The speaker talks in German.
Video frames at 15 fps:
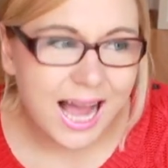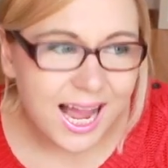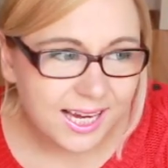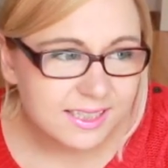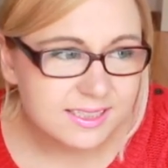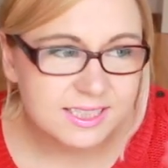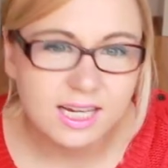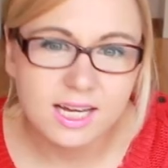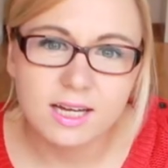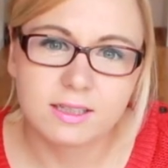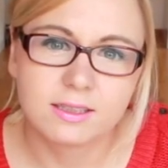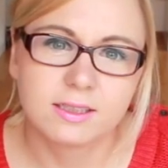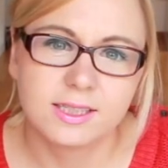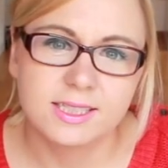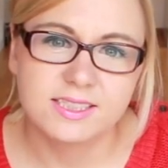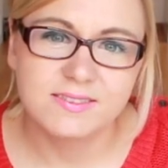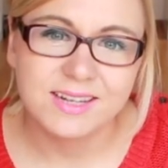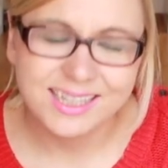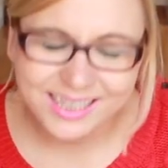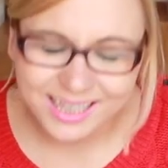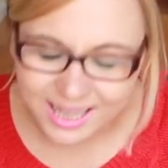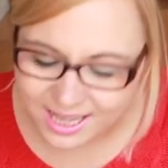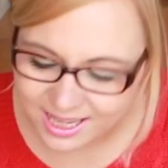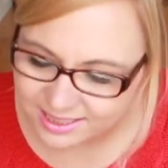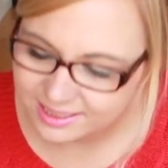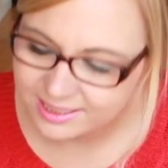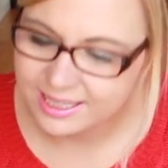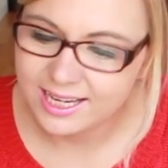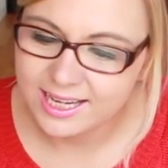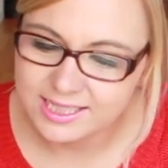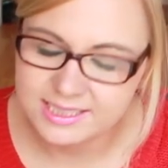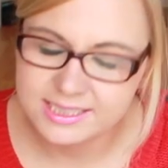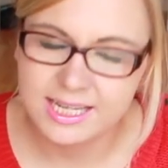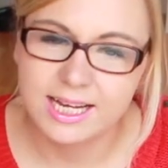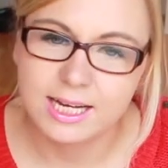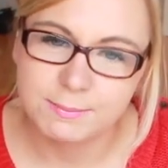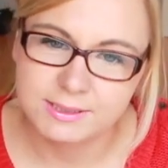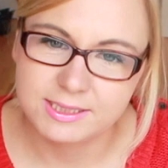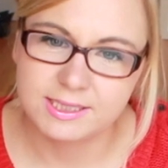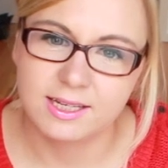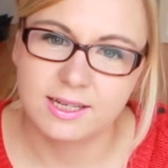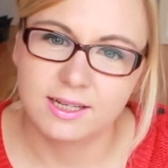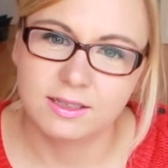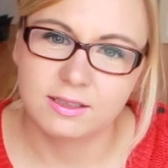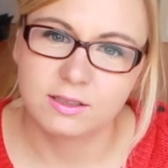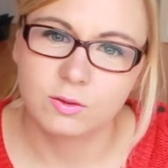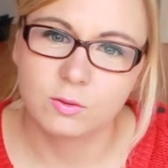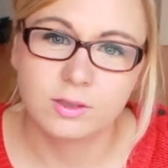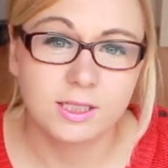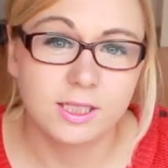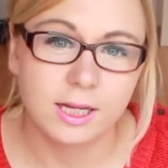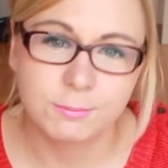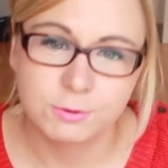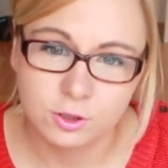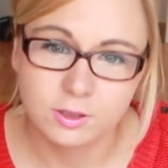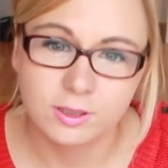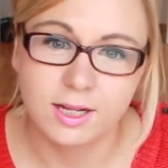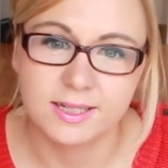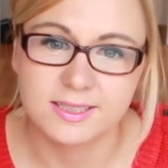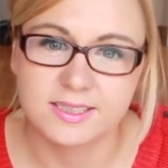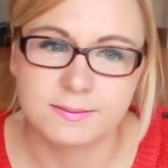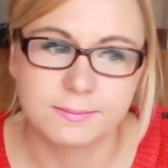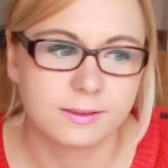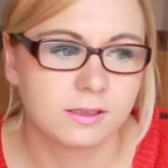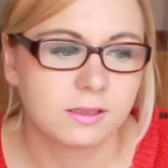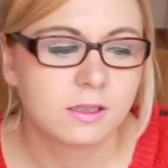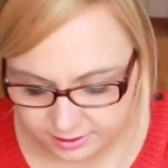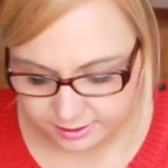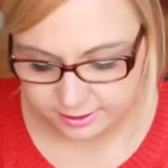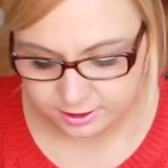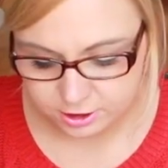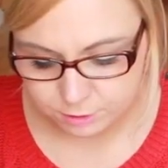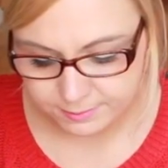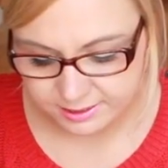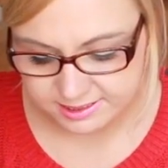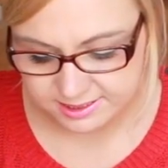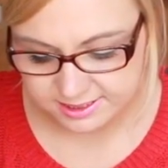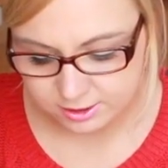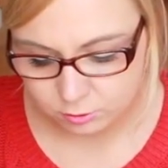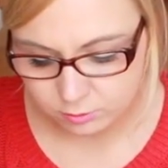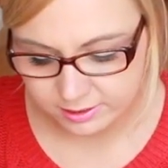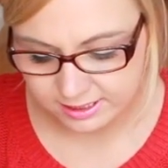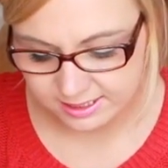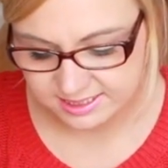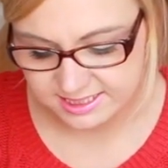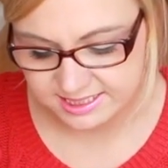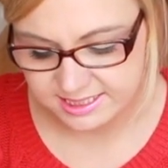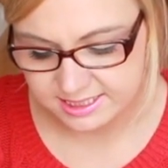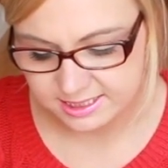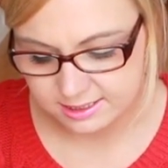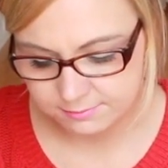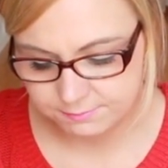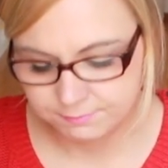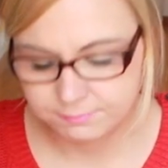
ein Tag. Es war gerade der erste Herbsttag und ich habe schon Halsweh. In Geschmacksrichtung Cassis.